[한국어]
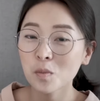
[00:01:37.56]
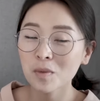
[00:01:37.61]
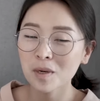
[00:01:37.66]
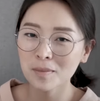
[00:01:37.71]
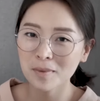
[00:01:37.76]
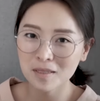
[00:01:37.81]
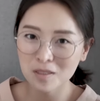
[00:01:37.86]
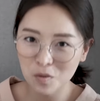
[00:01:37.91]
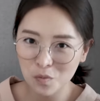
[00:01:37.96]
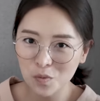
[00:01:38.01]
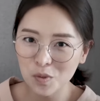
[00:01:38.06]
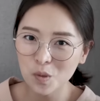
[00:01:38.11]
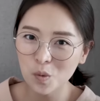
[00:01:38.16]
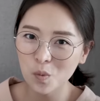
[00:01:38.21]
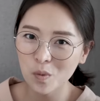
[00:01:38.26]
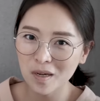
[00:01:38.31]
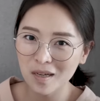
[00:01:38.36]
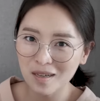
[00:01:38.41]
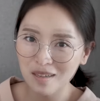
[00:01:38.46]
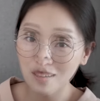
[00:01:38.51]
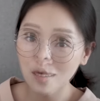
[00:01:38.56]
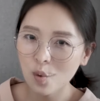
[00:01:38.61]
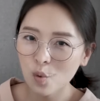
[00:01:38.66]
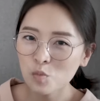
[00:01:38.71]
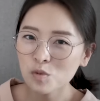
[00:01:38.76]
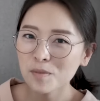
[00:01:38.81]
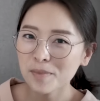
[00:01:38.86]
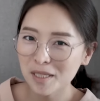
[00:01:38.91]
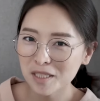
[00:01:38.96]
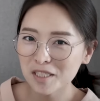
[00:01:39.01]
정말 많은 위로와
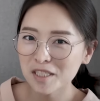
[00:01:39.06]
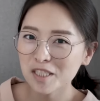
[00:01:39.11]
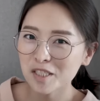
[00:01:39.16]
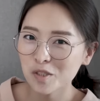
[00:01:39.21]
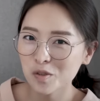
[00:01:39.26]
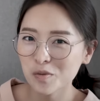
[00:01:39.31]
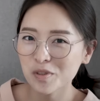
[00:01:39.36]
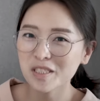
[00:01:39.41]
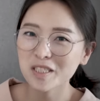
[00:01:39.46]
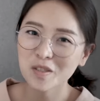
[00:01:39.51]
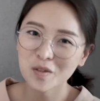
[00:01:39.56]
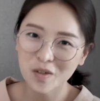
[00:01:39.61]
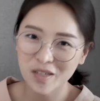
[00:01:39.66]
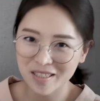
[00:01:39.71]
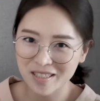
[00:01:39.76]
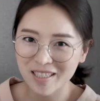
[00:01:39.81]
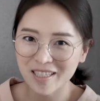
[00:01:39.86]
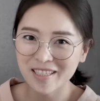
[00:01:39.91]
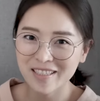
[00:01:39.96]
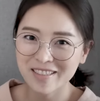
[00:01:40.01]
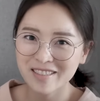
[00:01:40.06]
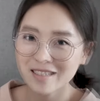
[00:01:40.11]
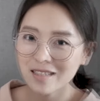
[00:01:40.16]
도움을 받으실 수 있을 것 같아요.